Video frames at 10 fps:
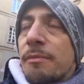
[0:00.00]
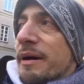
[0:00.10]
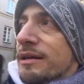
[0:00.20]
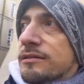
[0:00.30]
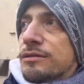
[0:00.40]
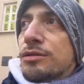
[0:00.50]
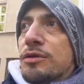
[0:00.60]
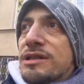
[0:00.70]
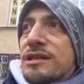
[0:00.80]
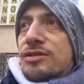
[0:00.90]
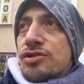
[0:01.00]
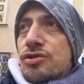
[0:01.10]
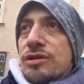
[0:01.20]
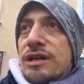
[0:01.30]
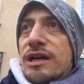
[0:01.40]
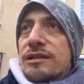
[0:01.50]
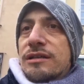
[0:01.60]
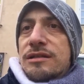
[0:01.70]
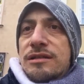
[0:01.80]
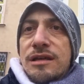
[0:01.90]
parte di questa
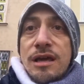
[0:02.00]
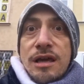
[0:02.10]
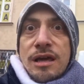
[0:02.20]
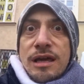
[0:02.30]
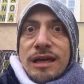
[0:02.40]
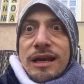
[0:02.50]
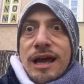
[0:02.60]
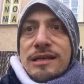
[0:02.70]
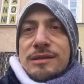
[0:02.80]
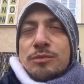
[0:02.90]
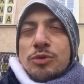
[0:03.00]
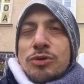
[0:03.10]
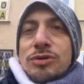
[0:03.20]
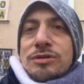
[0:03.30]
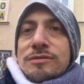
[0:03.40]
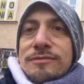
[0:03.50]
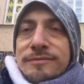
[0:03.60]
giornata di Erasmus.